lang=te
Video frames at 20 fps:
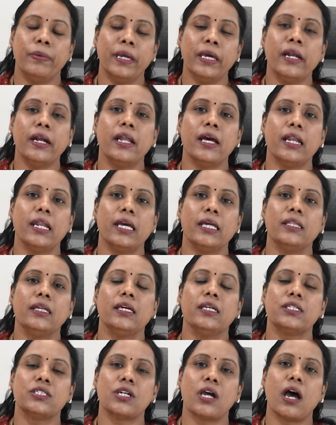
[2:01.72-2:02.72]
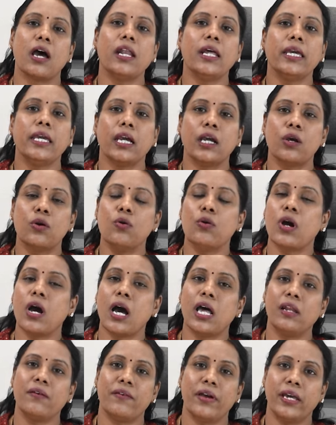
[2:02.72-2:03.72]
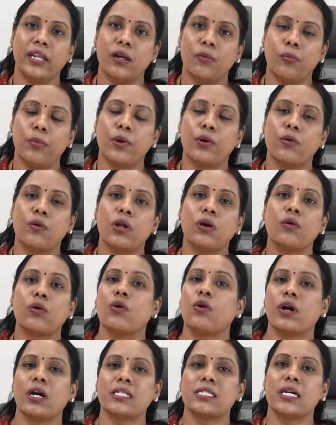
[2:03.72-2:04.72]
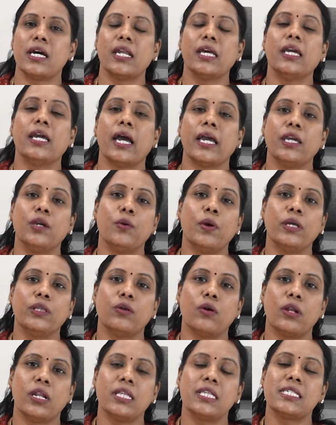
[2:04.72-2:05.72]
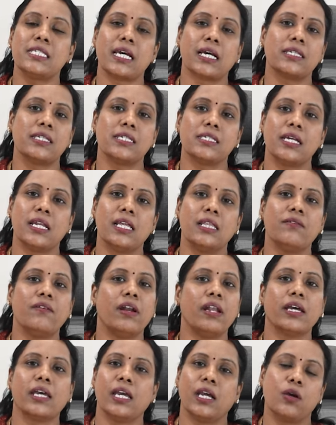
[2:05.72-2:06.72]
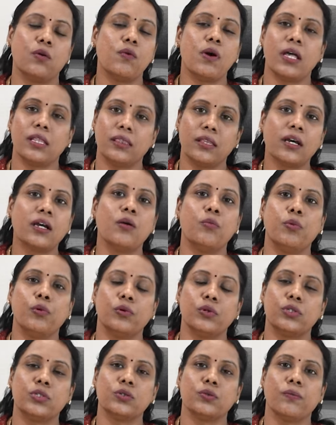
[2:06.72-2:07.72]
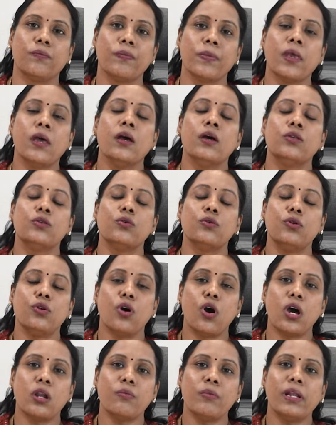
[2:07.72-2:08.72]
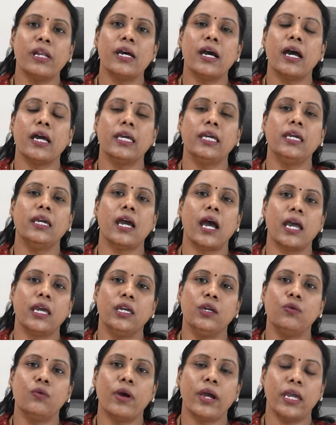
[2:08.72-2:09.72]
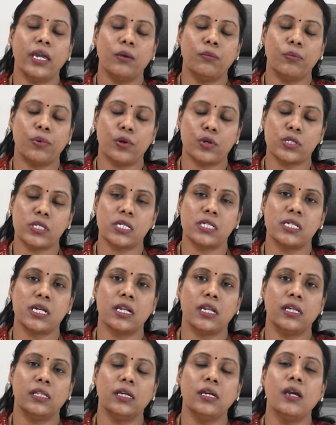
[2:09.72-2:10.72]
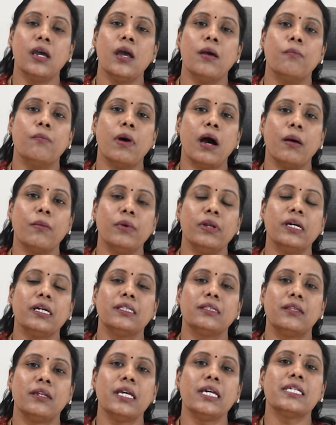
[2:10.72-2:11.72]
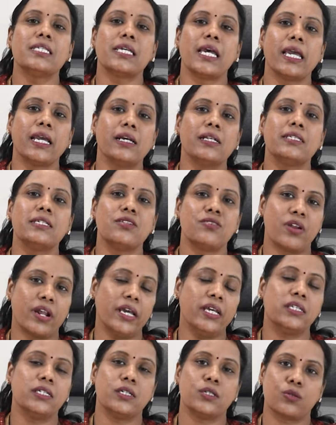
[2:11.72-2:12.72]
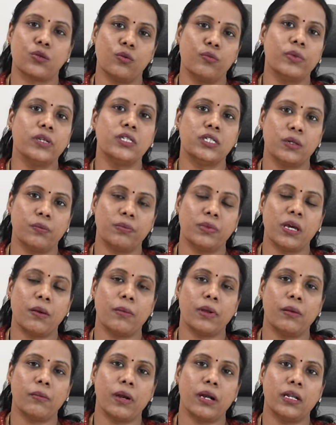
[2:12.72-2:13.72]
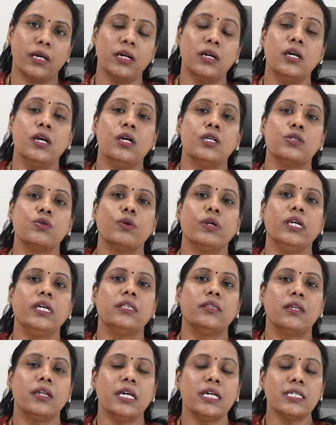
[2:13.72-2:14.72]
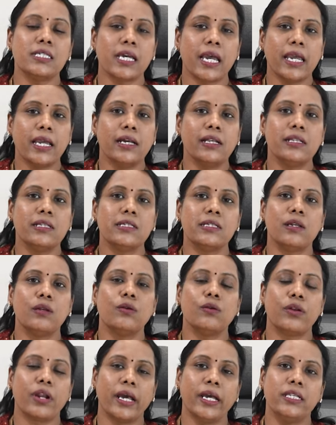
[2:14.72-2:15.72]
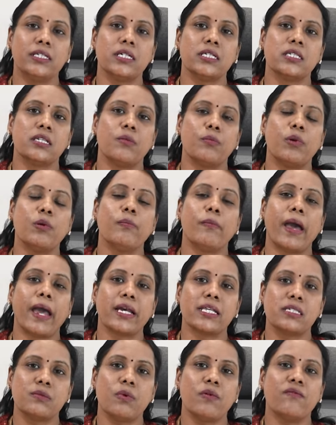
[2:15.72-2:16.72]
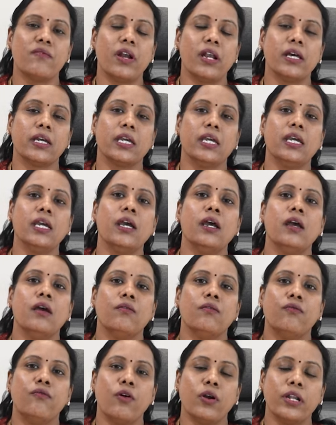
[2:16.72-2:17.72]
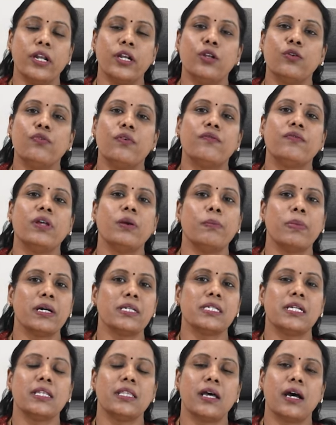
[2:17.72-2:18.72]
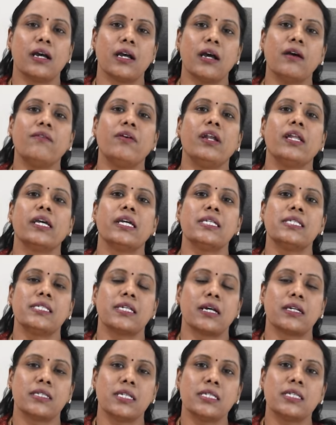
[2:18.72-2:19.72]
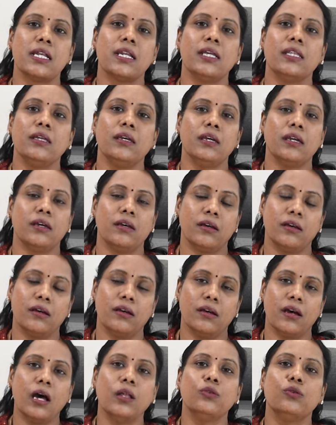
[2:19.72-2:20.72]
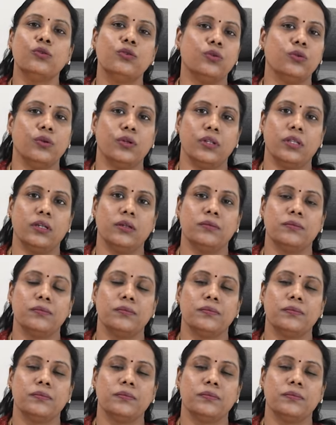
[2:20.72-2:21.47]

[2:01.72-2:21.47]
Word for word: పీరియడ్ అనేది చాలా ఎక్కువ కాలం అయినప్పుడు కూడా ఒక్కొక్కసారి ఈ ఐయుఐతో అనేది సక్సెస్ అనేది వాళ్ళకి ఎక్కువ అందకపోవచ్చు సో నార్మల్గా ఈ ఐయుఐ ప్రాసెస్ అనేది మామూలుగా త్రీ సైకిల్స్ ట్రై చేసుకోమని చెప్తామన్నమాట సో ఈ త్రీ సైకిల్స్లో ట్రై చేసినప్పుడు మ్యాక్సిమం వాళ్ళకి ఫార్టీ టు ఫిఫ్టీ పర్సెంట్ దాకా వాళ్ళకి సక్సెస్ అనేది అందుతుంటుంది